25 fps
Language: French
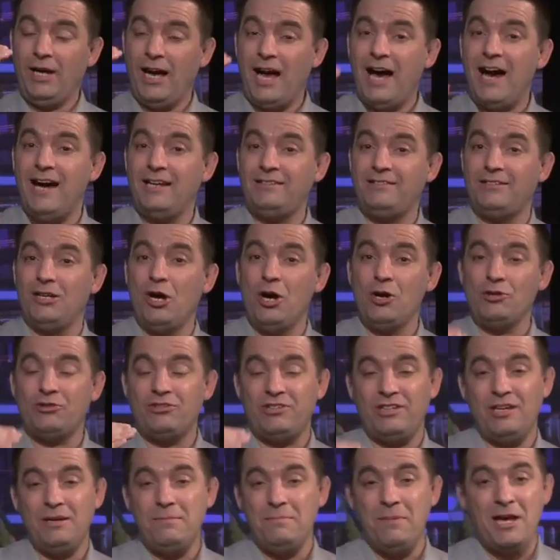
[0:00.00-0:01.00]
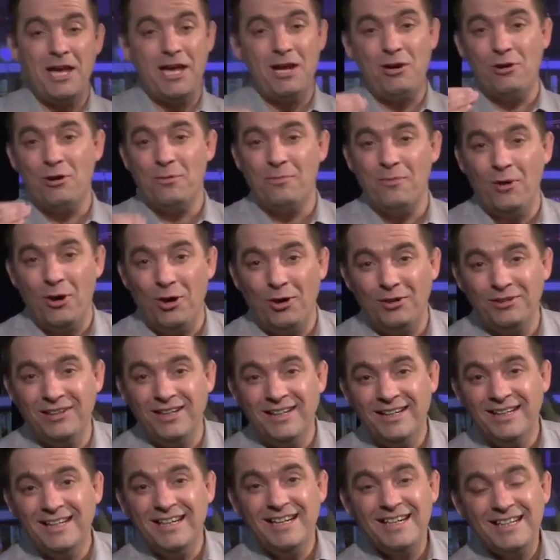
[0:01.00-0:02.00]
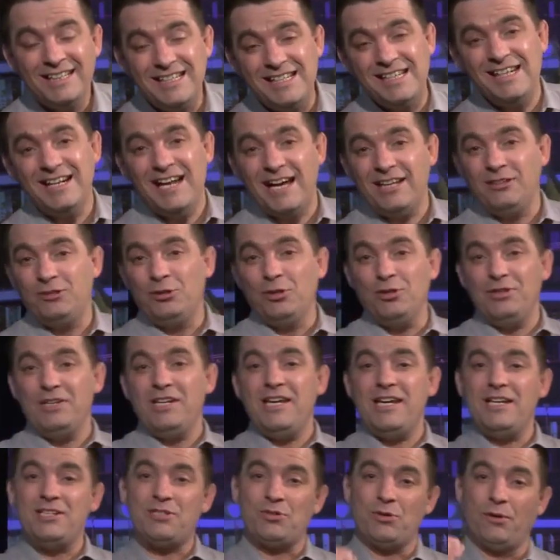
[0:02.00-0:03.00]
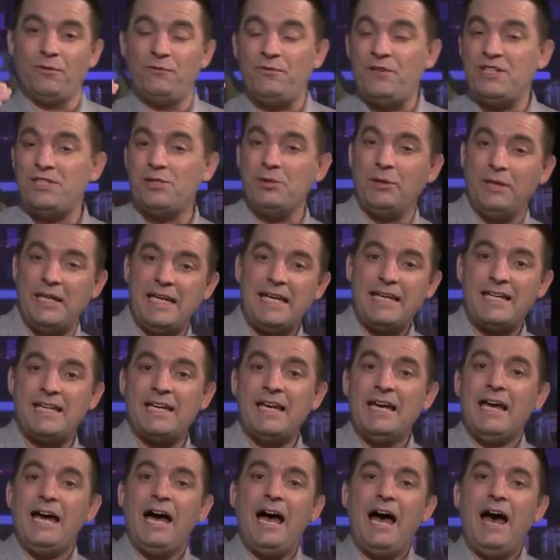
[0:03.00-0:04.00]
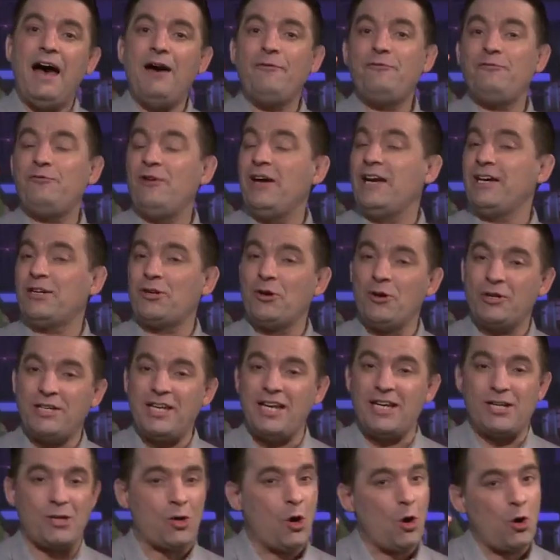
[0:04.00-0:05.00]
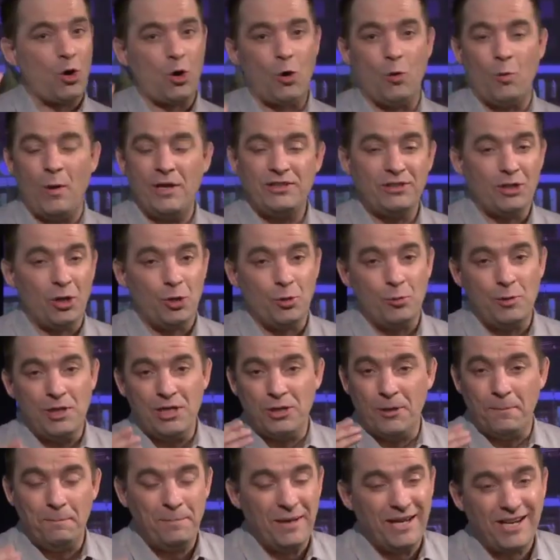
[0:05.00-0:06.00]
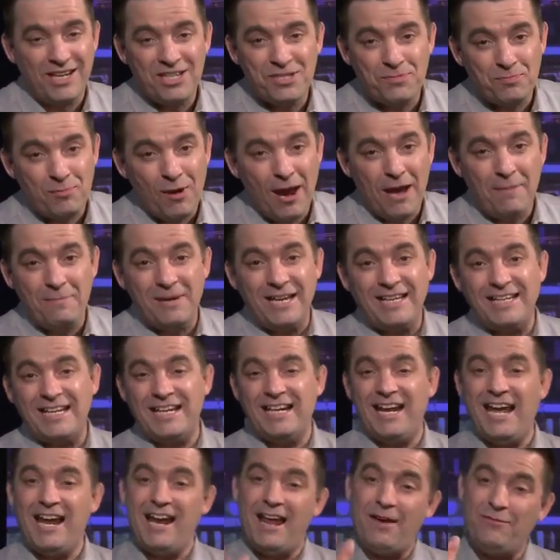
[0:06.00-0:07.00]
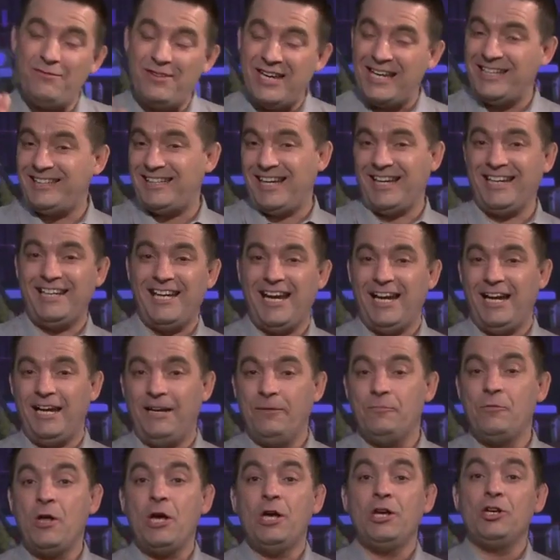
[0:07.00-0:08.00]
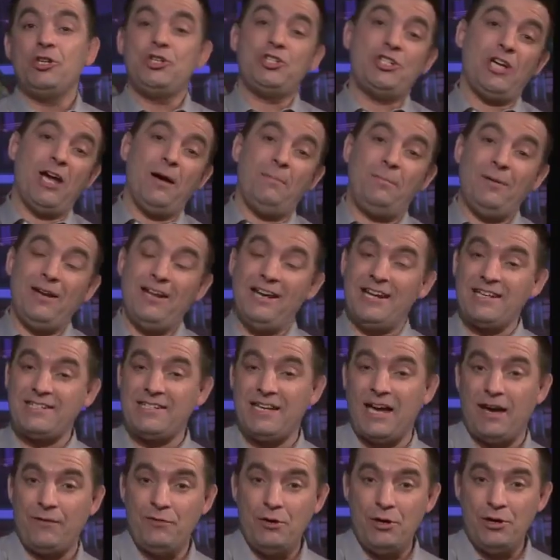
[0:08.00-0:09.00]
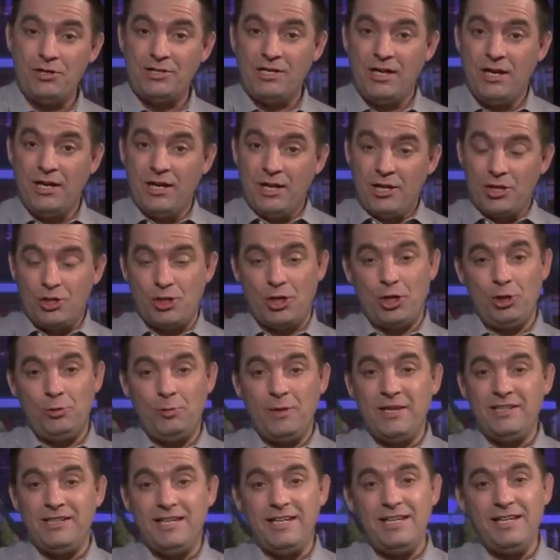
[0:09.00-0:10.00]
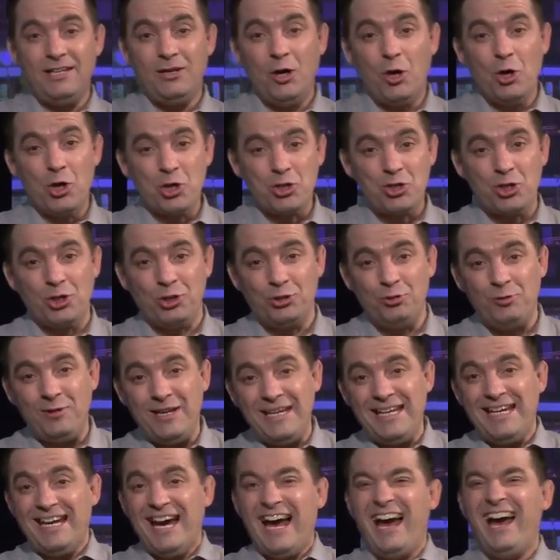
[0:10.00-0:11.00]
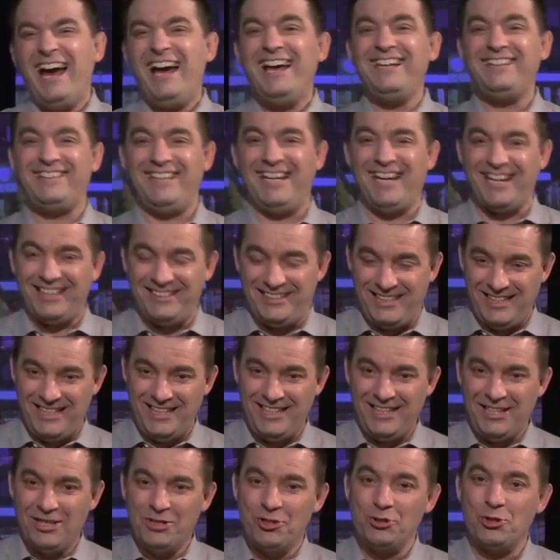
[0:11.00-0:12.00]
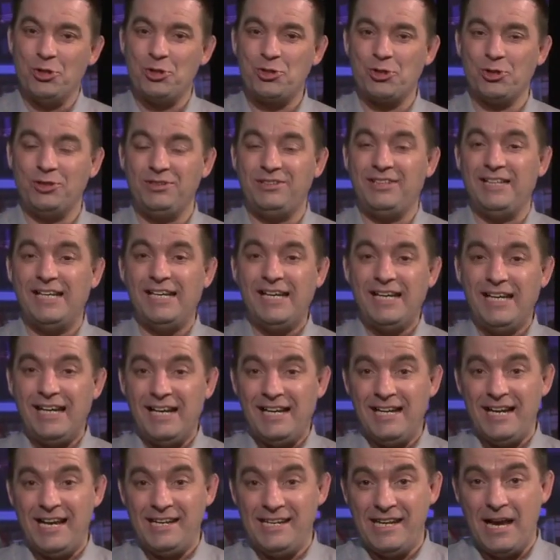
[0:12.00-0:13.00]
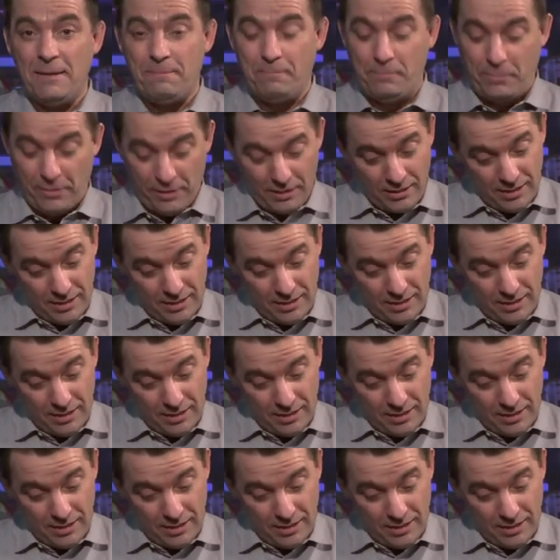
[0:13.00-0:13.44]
a tant aimé le monde qu'il a donné son Fils unique, afin que quiconque croit en lui ne périsse point, mais qu'il ait la vie éternelle. J'ai appelé la serveuse, je lui ai dit, aujourd'hui, interdit de jeter la nappe.